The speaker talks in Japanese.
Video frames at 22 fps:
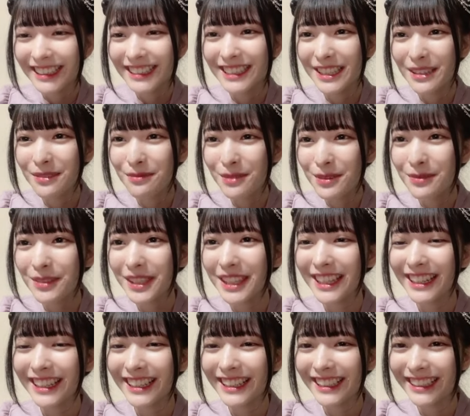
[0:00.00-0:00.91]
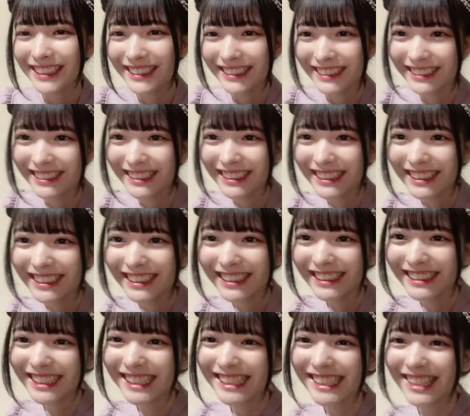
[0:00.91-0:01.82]
全部見たら
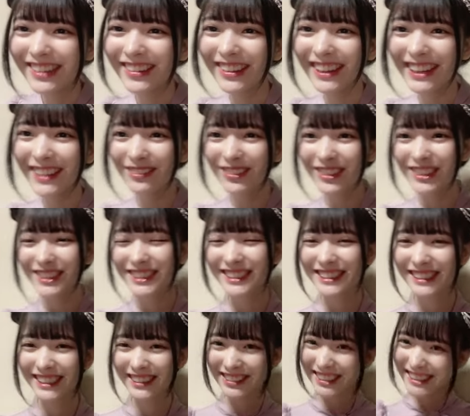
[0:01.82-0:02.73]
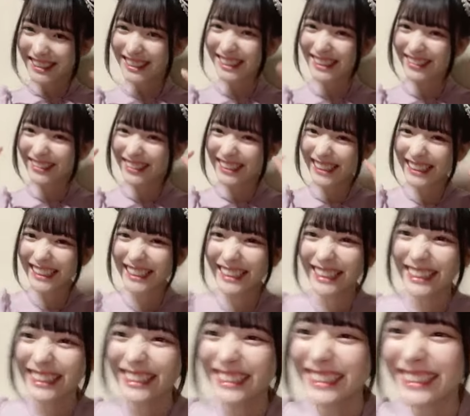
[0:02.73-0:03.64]
伝われポーズ伝われ